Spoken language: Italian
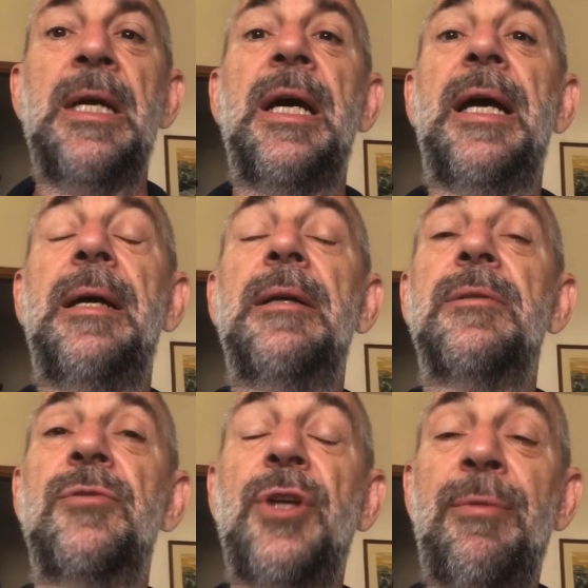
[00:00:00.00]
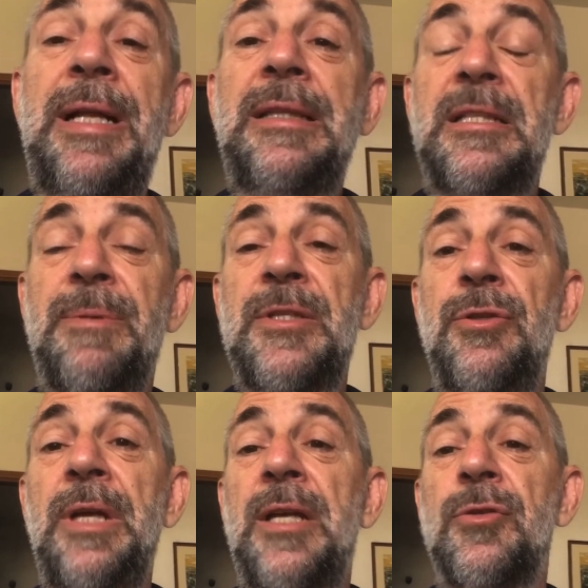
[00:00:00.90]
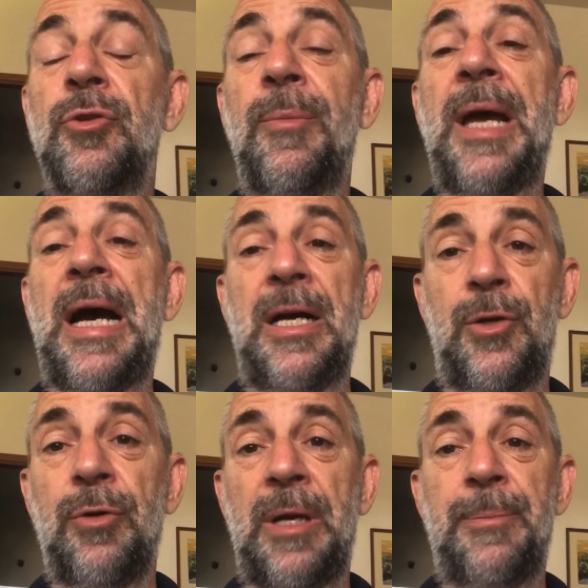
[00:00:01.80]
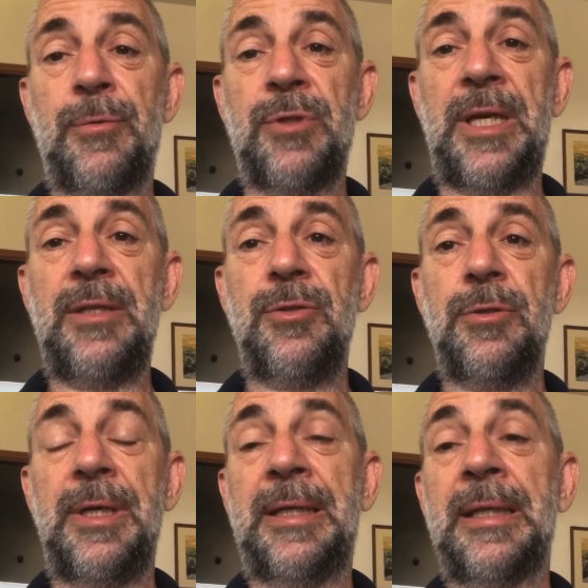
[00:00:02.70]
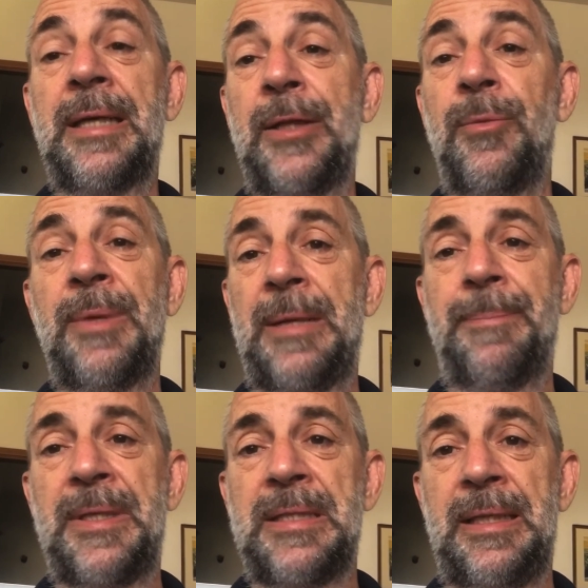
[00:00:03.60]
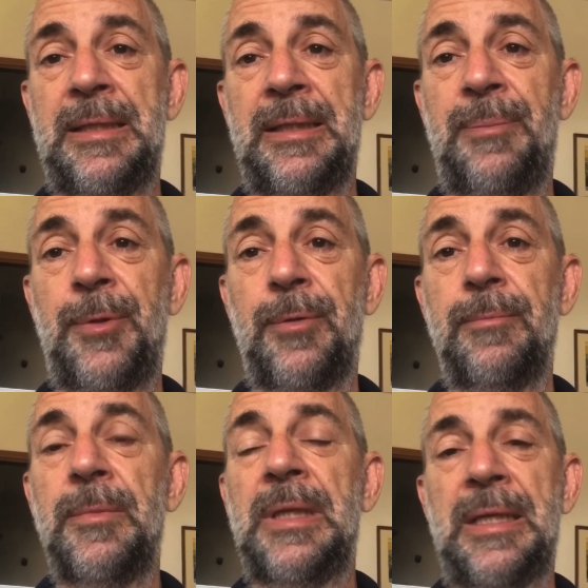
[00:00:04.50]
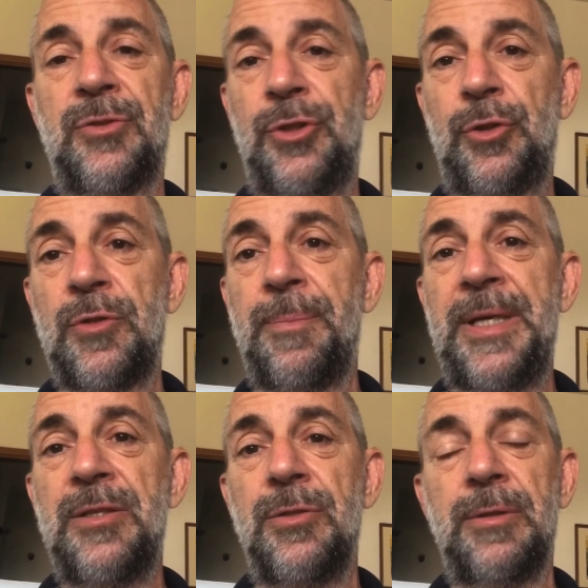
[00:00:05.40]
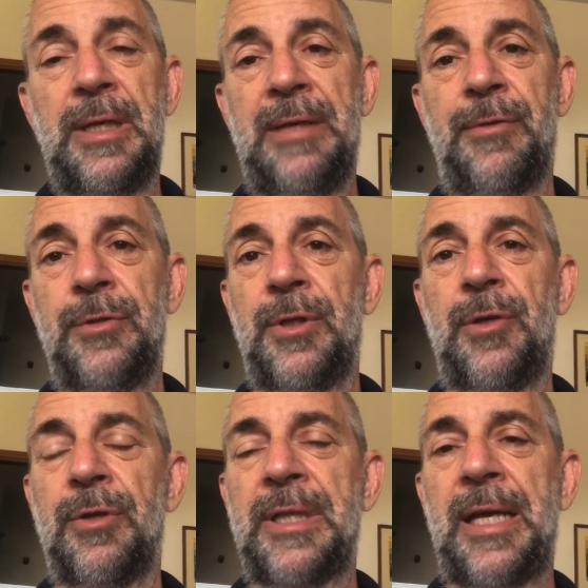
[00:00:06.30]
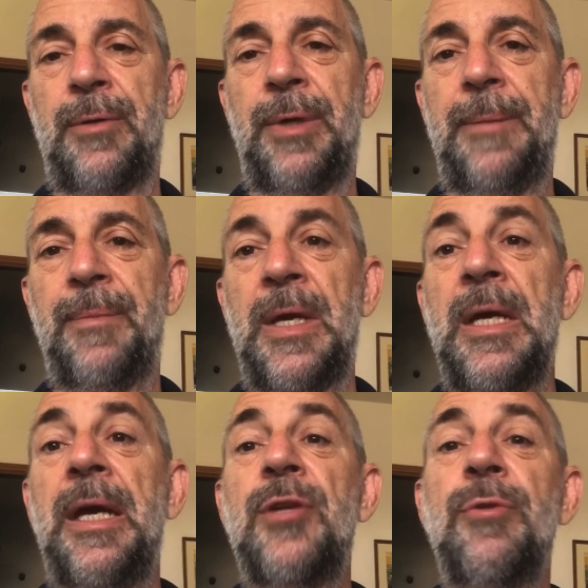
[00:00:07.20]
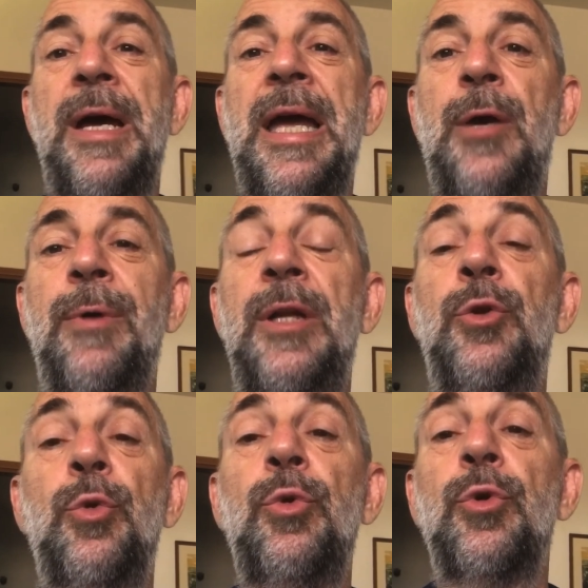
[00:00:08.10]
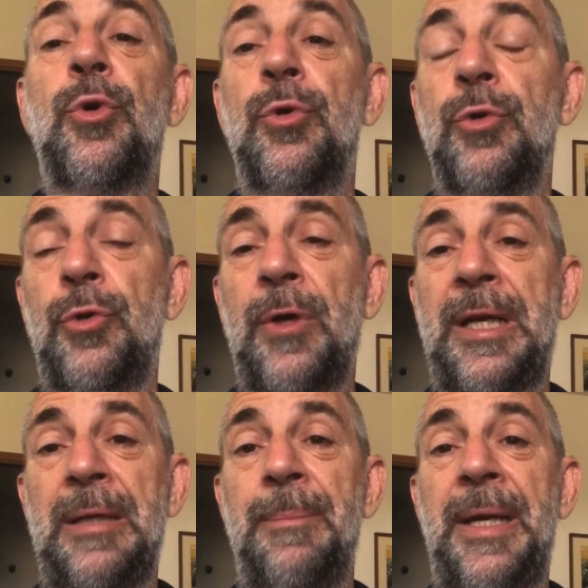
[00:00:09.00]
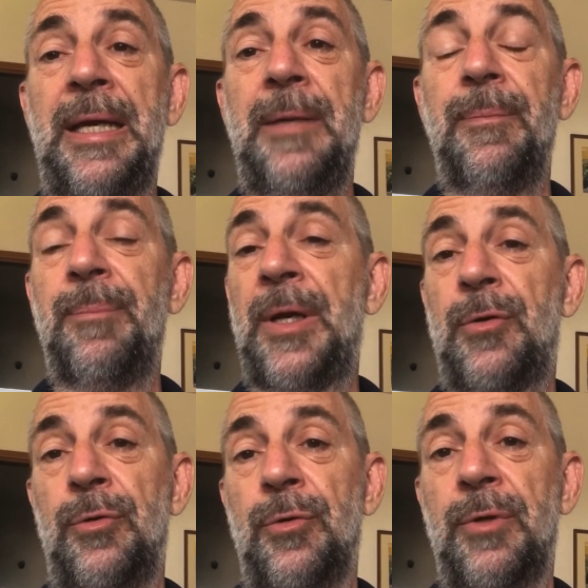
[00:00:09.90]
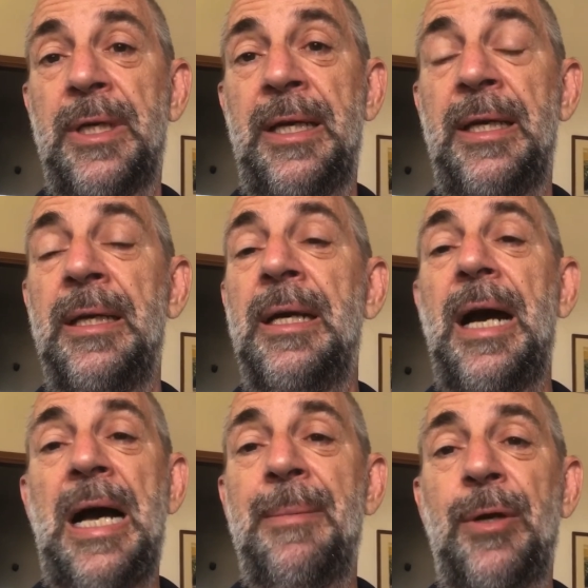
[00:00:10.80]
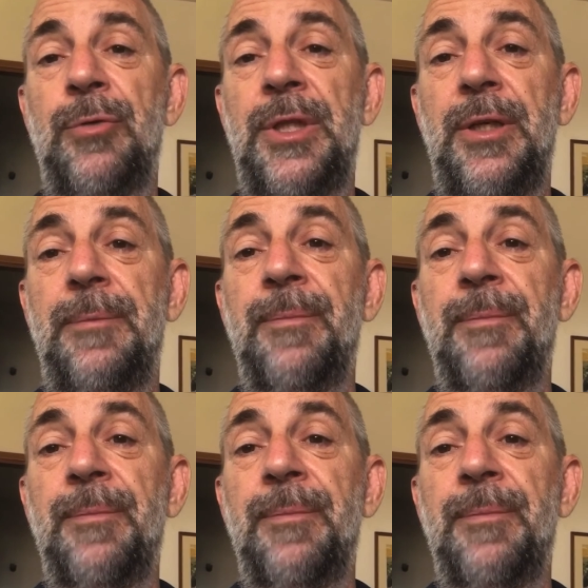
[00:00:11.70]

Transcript: Eh, c'è un'altra espressione che secondo me ha ancora più senso e che credo mi rappresenti di più. La cito spesso e la voglio ricordare qui. E cioè è quel tutto concorre al bene per coloro che amano Dio